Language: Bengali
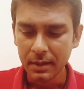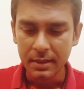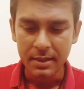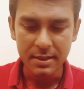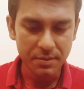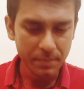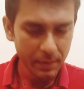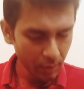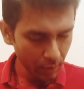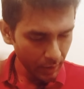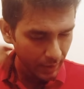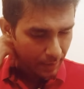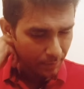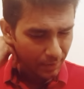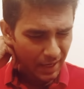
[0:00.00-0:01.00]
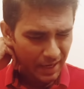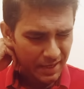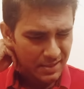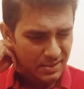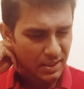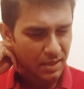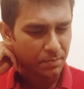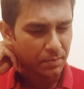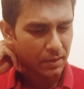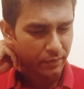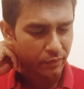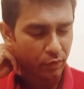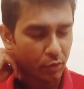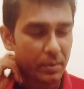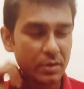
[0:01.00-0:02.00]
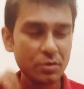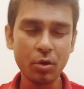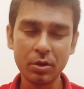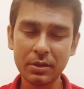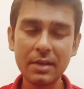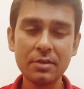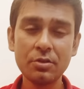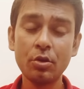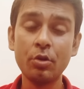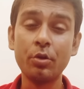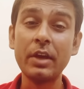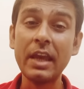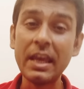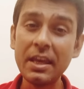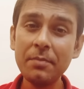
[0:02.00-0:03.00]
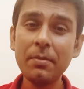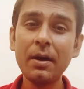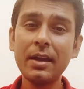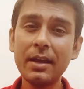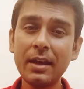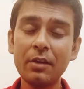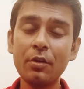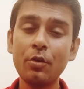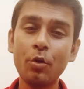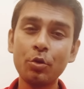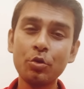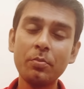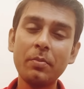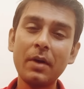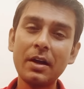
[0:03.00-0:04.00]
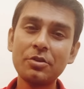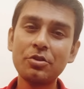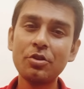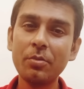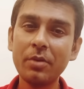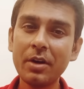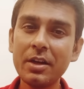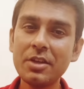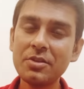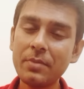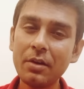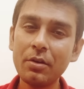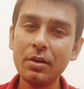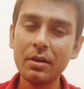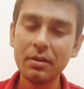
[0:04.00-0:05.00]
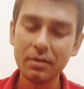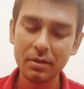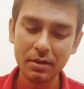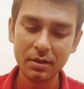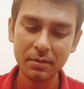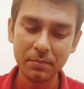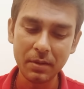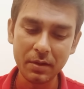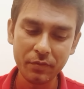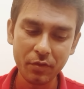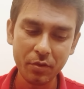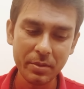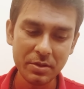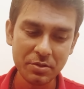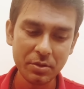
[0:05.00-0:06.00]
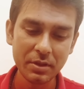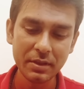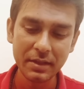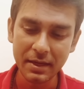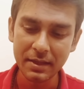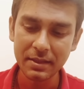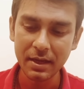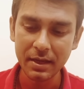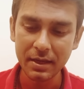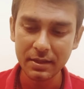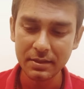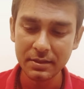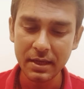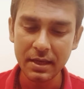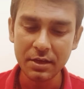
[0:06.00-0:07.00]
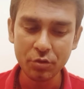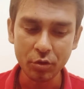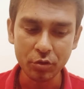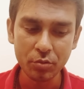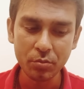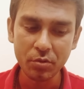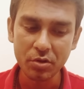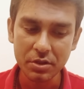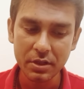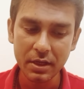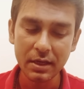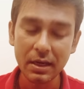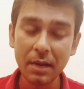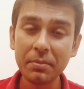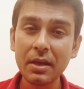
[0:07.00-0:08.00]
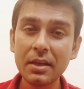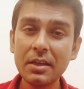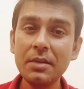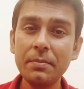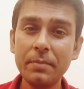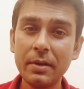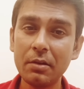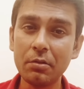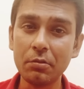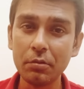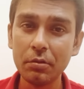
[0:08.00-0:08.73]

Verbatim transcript: ইস্টবেঙ্গলের এবারে আইএসএলের পারফরমেন্স হতাশজনক এইবারে কেন গত পাঁচ ছবারের ইস্টবেঙ্গলের পারফরমেন্স দেখে থাকেন যে এই শতবর্ষে ক্লাবটা কী পেলো